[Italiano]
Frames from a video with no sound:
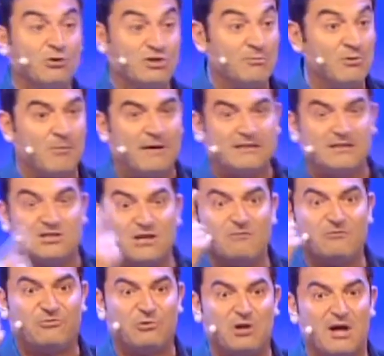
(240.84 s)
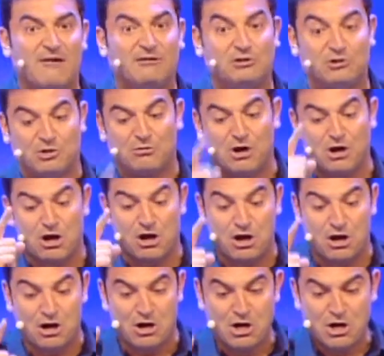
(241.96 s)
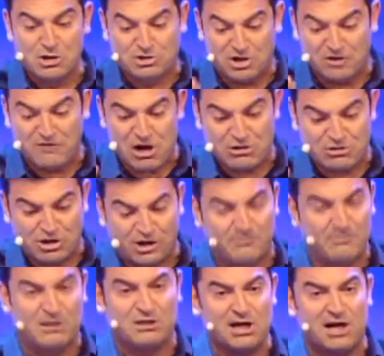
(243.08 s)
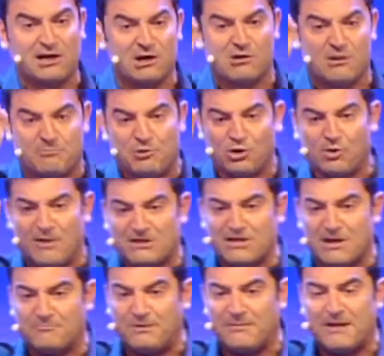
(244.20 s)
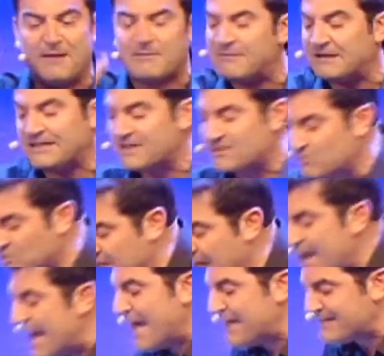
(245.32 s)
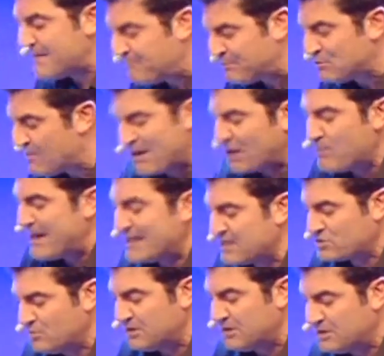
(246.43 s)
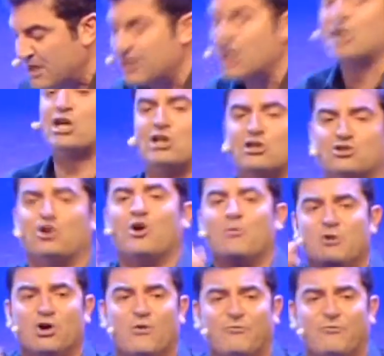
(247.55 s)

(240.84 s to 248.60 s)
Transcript: così mio padre si infuriava, diceva, eh, si vede che il militare non è più come ai tempi miei. Ma perché, scusa, ai tempi tuoi, ma com'era sto militare? E che ne so, io mica